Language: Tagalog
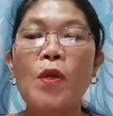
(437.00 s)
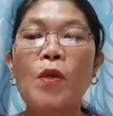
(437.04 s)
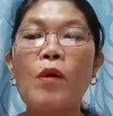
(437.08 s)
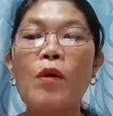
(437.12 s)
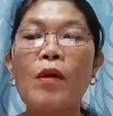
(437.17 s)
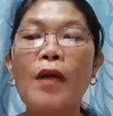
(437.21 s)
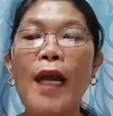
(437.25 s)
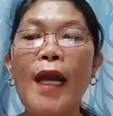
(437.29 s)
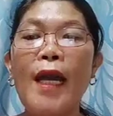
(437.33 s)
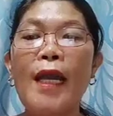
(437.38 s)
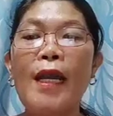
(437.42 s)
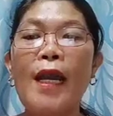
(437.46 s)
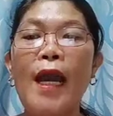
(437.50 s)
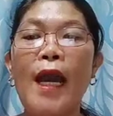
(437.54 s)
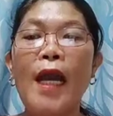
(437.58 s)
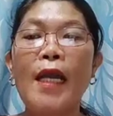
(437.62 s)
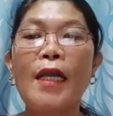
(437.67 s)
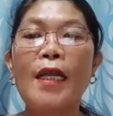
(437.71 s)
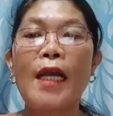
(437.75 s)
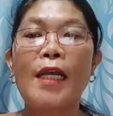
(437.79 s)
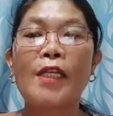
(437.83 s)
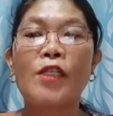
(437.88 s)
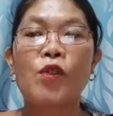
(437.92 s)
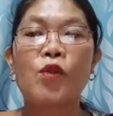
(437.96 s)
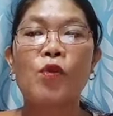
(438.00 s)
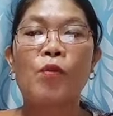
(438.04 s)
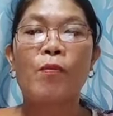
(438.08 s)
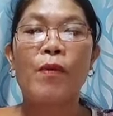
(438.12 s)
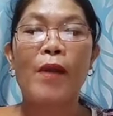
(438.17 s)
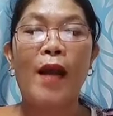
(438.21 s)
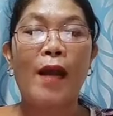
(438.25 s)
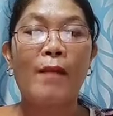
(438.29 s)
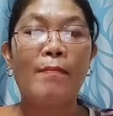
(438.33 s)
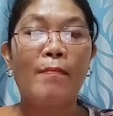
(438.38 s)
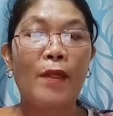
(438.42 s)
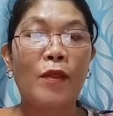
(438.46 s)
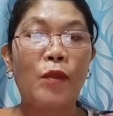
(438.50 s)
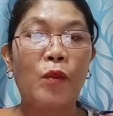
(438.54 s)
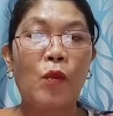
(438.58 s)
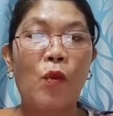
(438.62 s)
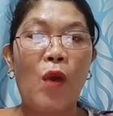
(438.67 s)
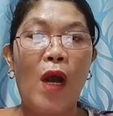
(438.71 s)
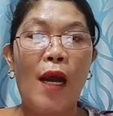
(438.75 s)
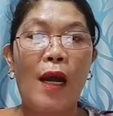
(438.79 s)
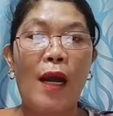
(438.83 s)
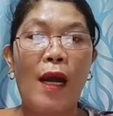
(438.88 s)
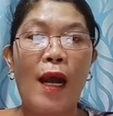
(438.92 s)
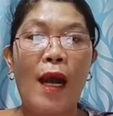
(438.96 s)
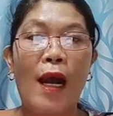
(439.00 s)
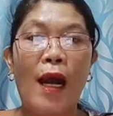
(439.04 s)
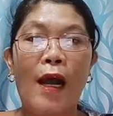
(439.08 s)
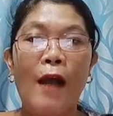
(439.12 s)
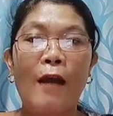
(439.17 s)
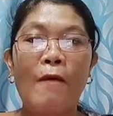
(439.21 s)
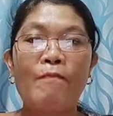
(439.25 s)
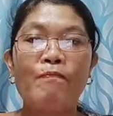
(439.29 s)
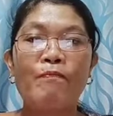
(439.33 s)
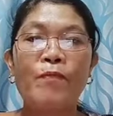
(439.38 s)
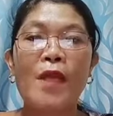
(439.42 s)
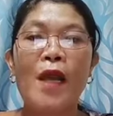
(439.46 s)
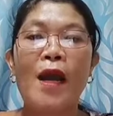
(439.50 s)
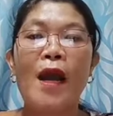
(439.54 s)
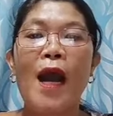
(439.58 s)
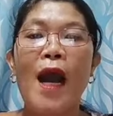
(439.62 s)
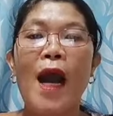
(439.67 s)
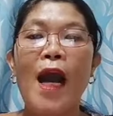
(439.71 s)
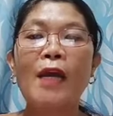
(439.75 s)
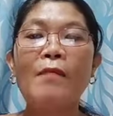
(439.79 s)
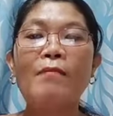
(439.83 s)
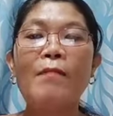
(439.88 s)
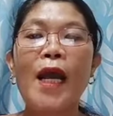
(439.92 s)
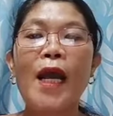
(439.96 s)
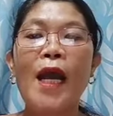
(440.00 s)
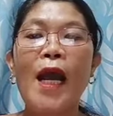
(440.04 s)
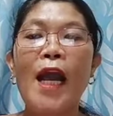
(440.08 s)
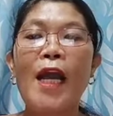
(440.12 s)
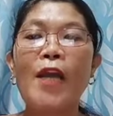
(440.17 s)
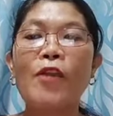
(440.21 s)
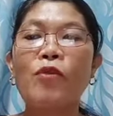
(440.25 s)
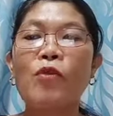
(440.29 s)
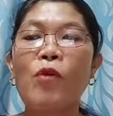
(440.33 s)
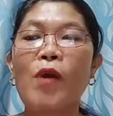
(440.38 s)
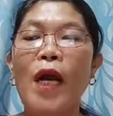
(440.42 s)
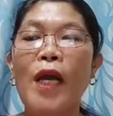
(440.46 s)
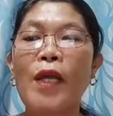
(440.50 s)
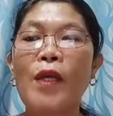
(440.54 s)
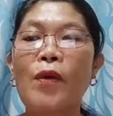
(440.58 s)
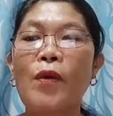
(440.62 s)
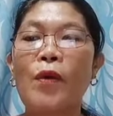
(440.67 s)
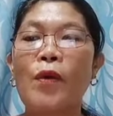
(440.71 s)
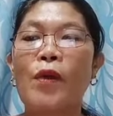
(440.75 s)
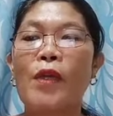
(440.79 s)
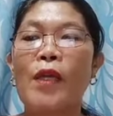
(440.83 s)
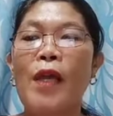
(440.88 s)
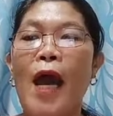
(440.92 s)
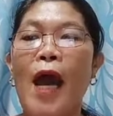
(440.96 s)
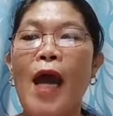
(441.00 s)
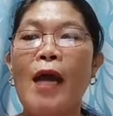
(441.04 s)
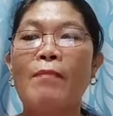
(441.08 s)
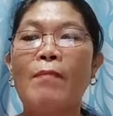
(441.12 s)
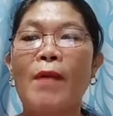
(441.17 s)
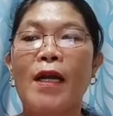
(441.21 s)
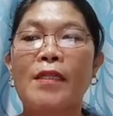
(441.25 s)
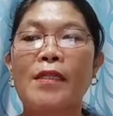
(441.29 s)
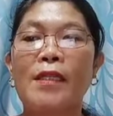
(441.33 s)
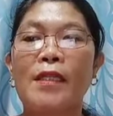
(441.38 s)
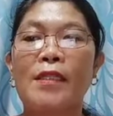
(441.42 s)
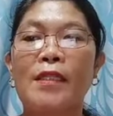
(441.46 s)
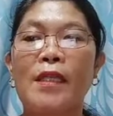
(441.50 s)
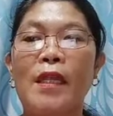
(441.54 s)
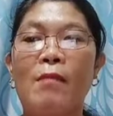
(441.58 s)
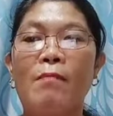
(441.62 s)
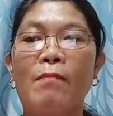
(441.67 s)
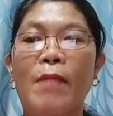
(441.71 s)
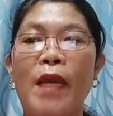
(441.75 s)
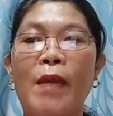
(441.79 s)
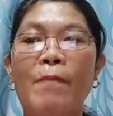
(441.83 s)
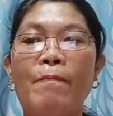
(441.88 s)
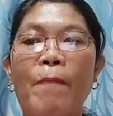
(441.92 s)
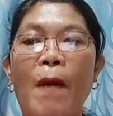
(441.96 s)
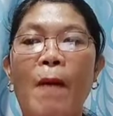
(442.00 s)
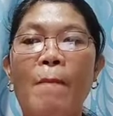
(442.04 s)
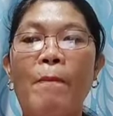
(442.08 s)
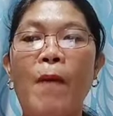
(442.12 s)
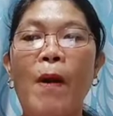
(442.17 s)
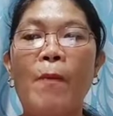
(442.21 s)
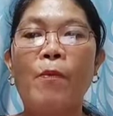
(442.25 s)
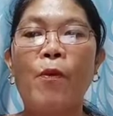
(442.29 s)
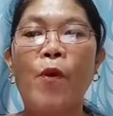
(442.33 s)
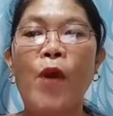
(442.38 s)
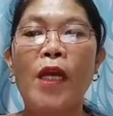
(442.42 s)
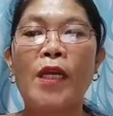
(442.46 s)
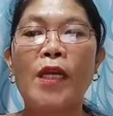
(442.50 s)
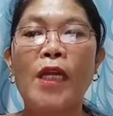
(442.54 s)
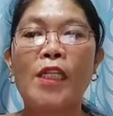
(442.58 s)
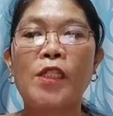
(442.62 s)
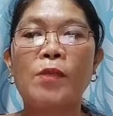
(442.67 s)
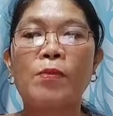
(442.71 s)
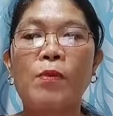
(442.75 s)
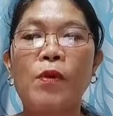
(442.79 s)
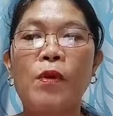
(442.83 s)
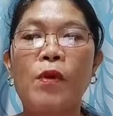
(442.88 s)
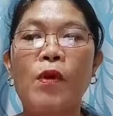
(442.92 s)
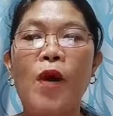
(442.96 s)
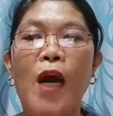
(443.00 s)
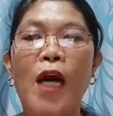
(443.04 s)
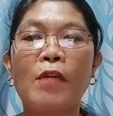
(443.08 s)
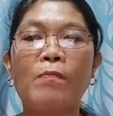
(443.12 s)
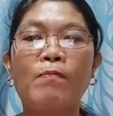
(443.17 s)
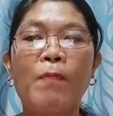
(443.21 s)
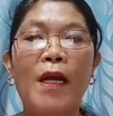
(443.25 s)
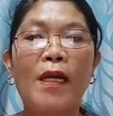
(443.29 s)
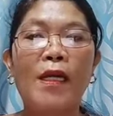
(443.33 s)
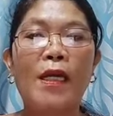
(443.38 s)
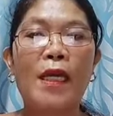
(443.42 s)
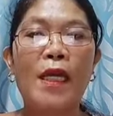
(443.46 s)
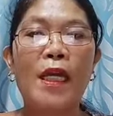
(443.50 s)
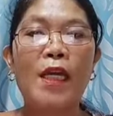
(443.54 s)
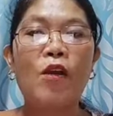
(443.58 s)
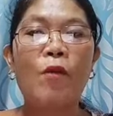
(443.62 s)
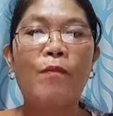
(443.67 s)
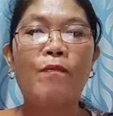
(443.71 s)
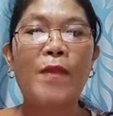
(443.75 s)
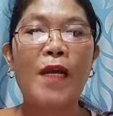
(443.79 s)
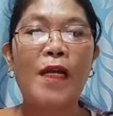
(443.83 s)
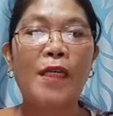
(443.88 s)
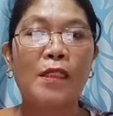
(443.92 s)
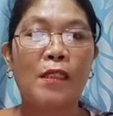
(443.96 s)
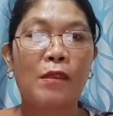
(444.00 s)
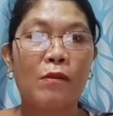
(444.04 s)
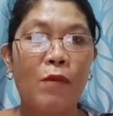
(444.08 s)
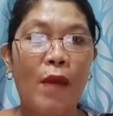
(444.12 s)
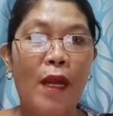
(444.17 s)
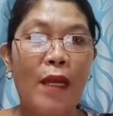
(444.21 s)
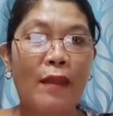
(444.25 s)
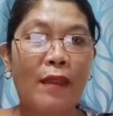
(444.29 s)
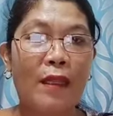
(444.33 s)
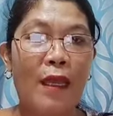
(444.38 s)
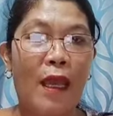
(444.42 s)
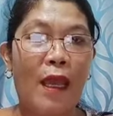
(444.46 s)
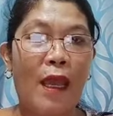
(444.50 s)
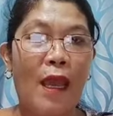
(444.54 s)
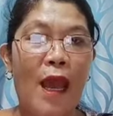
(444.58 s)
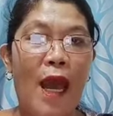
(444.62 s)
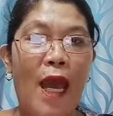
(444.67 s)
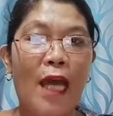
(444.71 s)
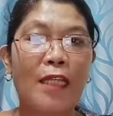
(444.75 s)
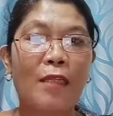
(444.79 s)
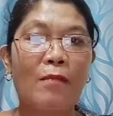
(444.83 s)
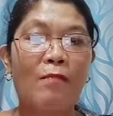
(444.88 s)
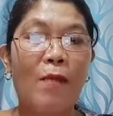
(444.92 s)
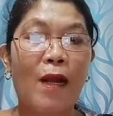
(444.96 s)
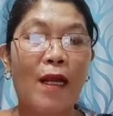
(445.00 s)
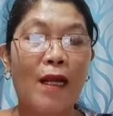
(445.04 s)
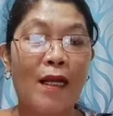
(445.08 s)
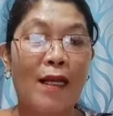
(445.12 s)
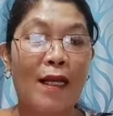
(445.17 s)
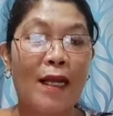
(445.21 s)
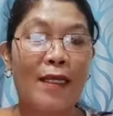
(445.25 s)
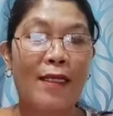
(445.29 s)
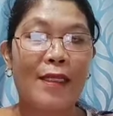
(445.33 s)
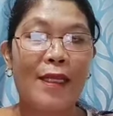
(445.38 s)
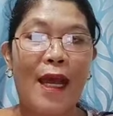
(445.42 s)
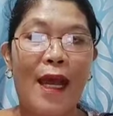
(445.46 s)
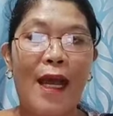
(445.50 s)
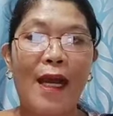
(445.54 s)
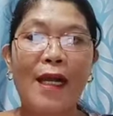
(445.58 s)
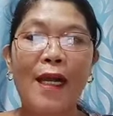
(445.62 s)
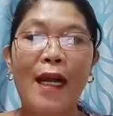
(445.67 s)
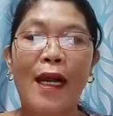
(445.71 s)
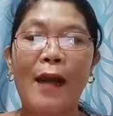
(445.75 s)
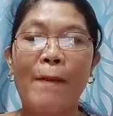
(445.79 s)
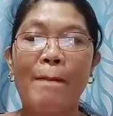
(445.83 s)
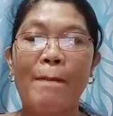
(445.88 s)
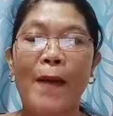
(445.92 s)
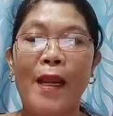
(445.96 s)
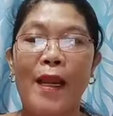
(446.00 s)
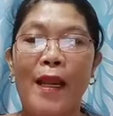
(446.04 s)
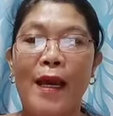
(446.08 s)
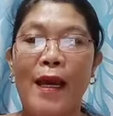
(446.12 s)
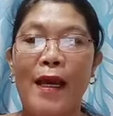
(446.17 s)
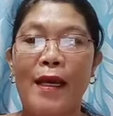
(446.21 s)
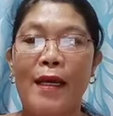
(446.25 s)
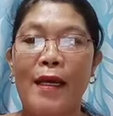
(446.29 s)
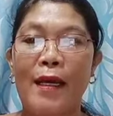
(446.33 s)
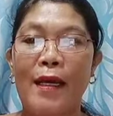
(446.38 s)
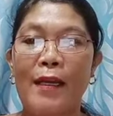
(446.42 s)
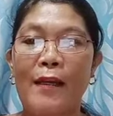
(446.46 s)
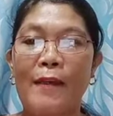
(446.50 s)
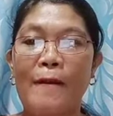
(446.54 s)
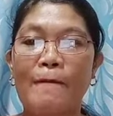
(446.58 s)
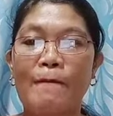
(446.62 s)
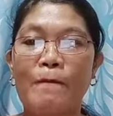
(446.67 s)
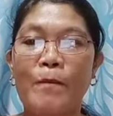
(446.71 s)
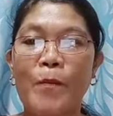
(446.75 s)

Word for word: Kung kailan ay sobrang matuwa ka. Ang mga ito ngayon ang magsisilbing pampabuenas mo at panghigop ng swerte at magagandang kapalaran.